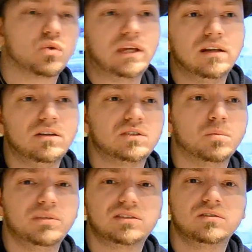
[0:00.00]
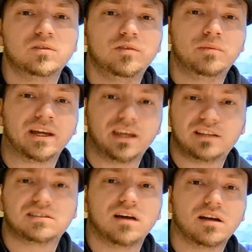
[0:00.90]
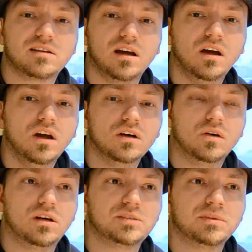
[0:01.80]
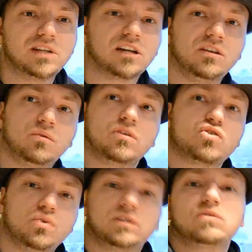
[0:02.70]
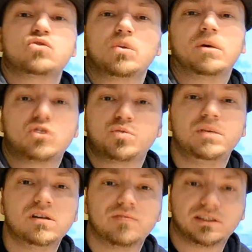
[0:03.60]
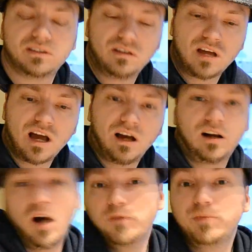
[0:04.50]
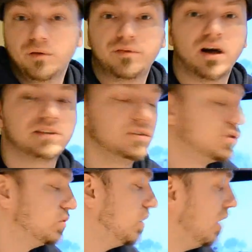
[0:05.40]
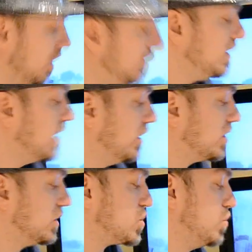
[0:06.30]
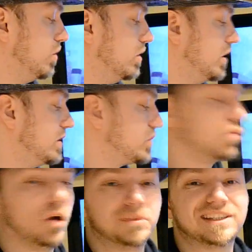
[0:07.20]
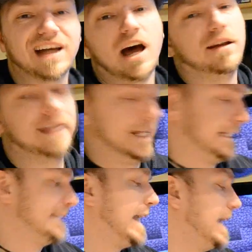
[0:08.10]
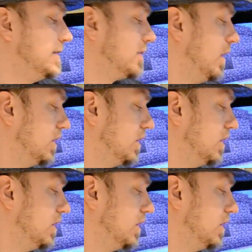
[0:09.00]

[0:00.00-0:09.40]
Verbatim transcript: Ähnlich so ein bisschen so wie bei Kickstarter oder dass man sagt, ich unterstütze schon mal ein Spiel, was in der Aufbauphase ist, ne? Finde ich eigentlich ganz schön, ne? Ist so am Zahn der Zeit.